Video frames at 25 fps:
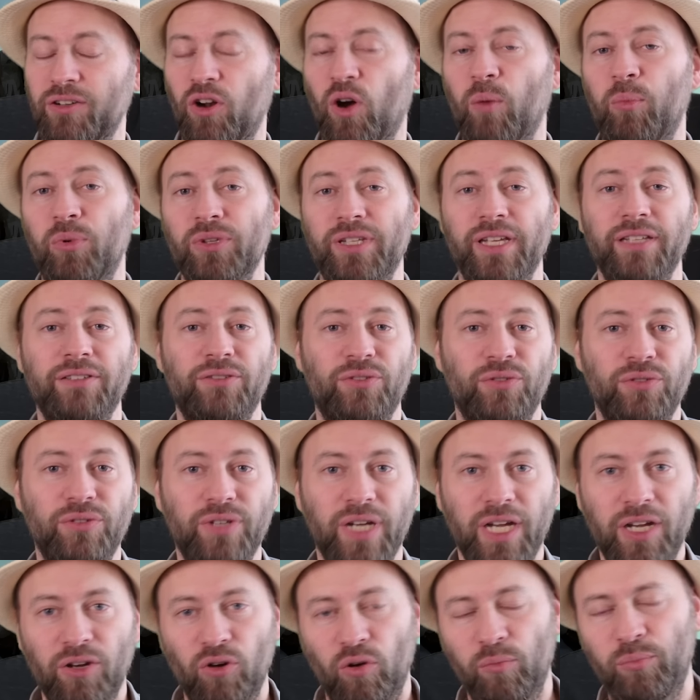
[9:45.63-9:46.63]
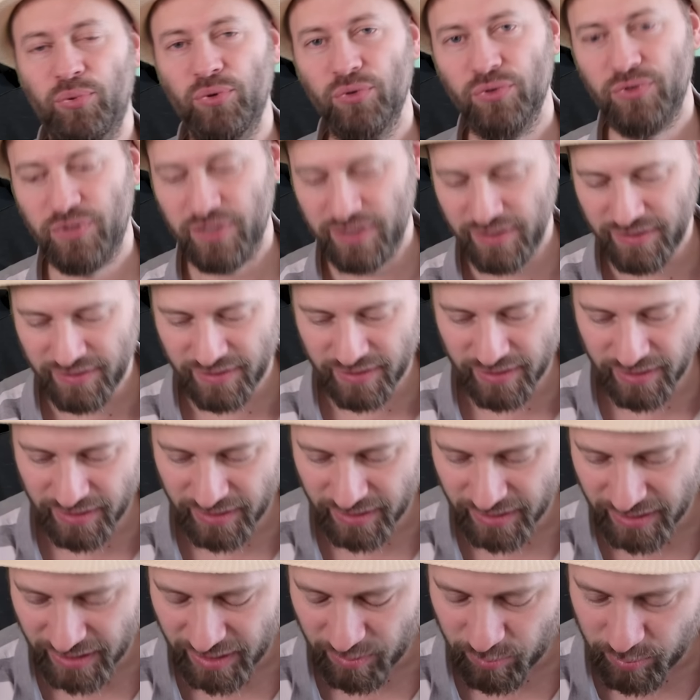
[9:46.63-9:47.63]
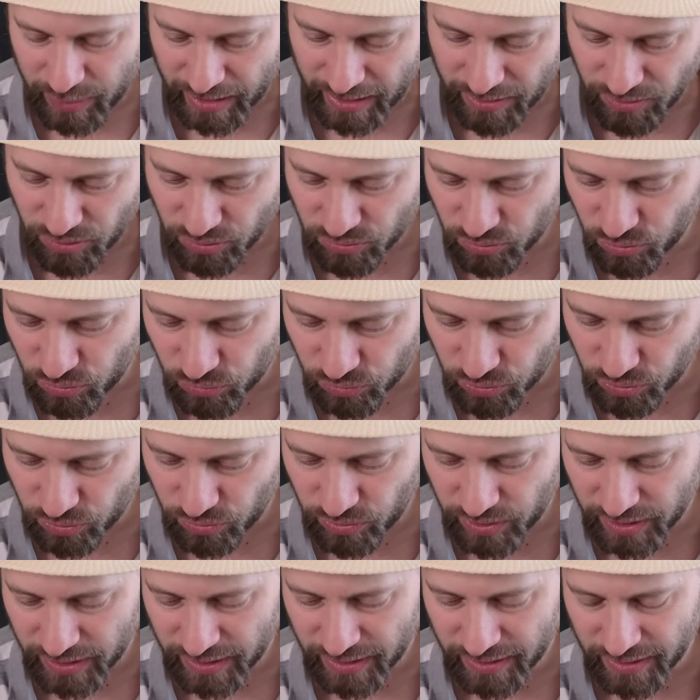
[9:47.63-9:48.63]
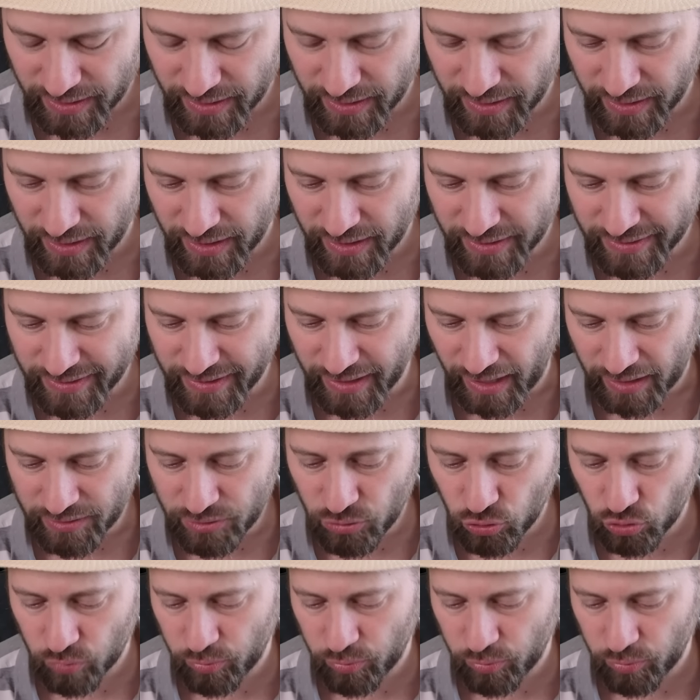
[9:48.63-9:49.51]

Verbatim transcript: Alors peut-être que peut utiliser les, les pylons contre les, les tyrannides.